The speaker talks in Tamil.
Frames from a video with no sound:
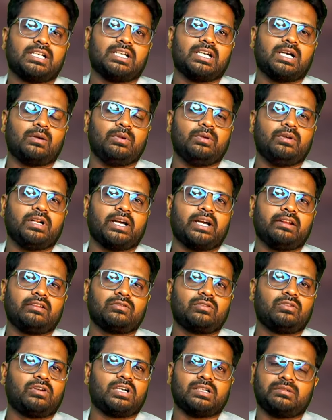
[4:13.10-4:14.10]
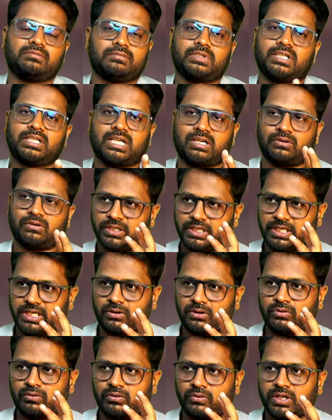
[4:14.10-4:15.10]
அப்படின்னு ஆயிரம் சொல்லுவாங்க பட் அவங்க ஏன்
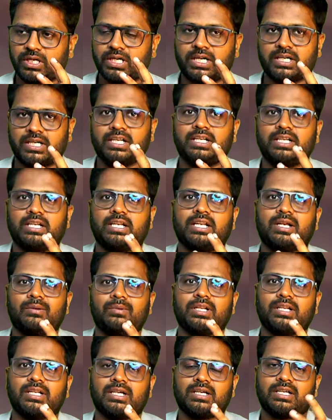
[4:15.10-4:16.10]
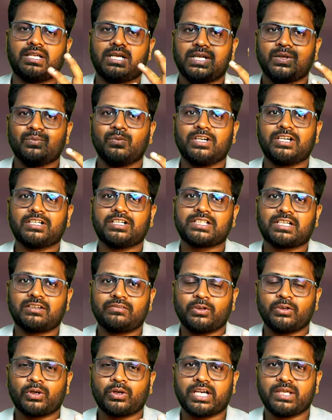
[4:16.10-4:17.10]
அவங்க கூட கான்டாக்ட் இல்லை அப்படின்னா பிகாஸ்
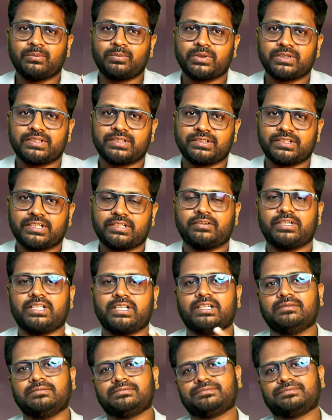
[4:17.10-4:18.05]
ஆஃப் யுவர் ஹைப்பர் சென்சிட்டிவிட்டி